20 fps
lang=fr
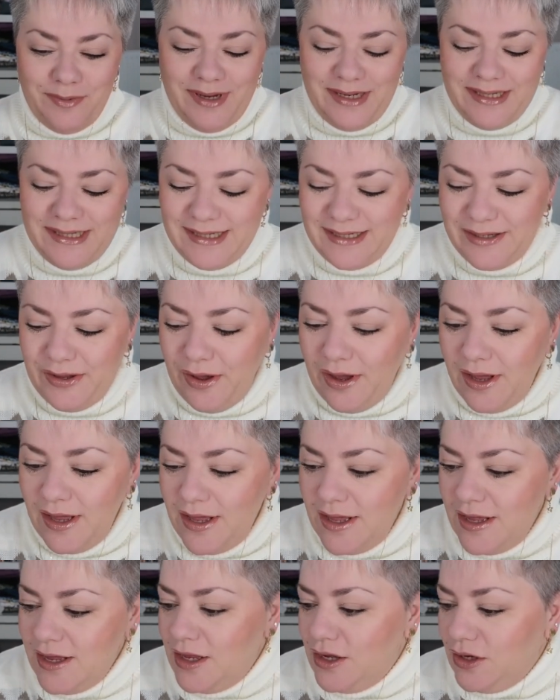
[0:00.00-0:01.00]
tout pile 10h.
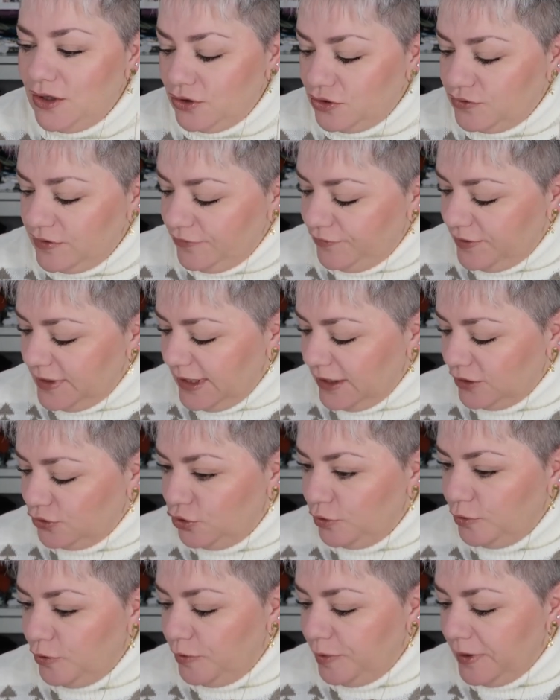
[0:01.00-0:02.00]
Je viens finir
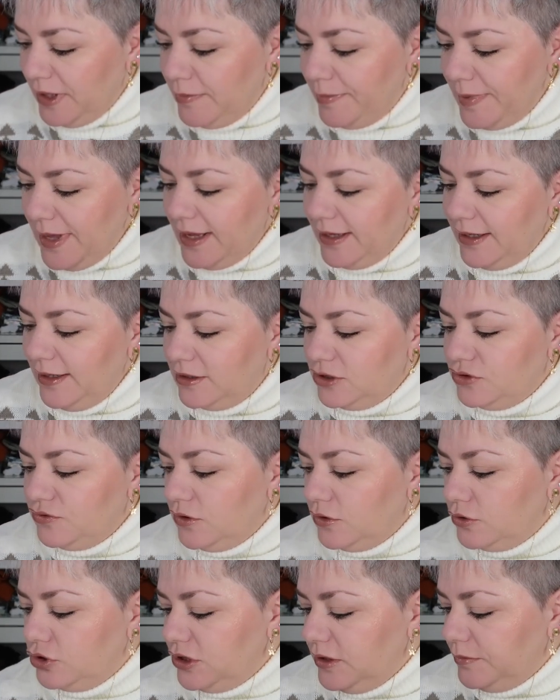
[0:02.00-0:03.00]
de me préparer, là je
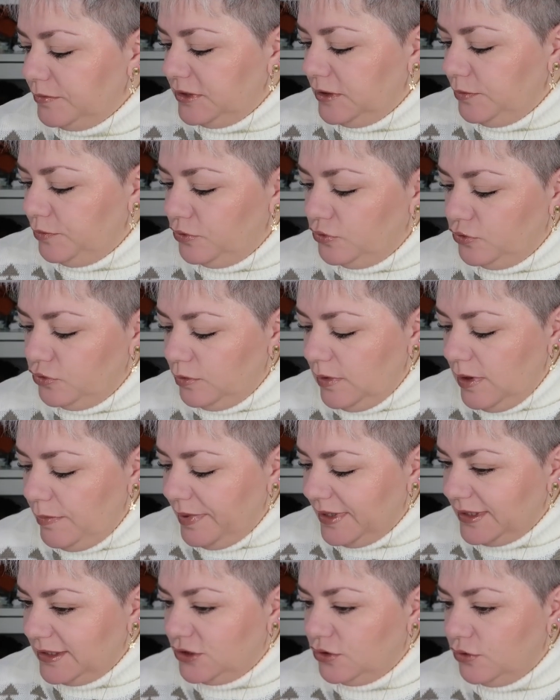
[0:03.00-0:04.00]
vais ranger un petit peu tous mes
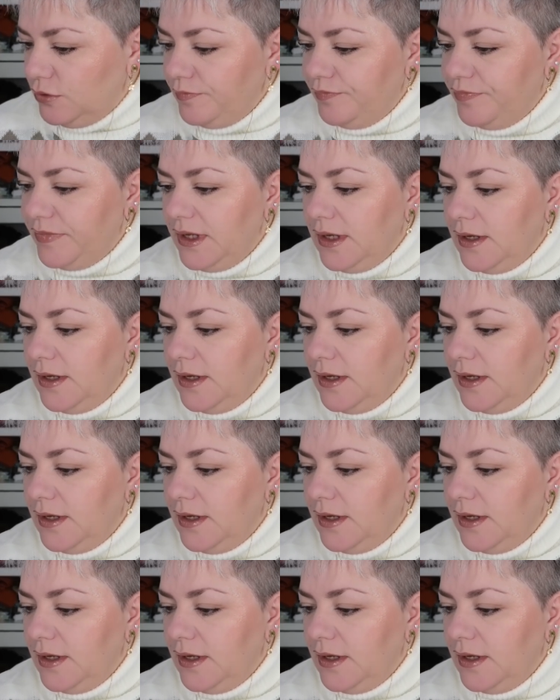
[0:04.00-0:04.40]
pinceaux.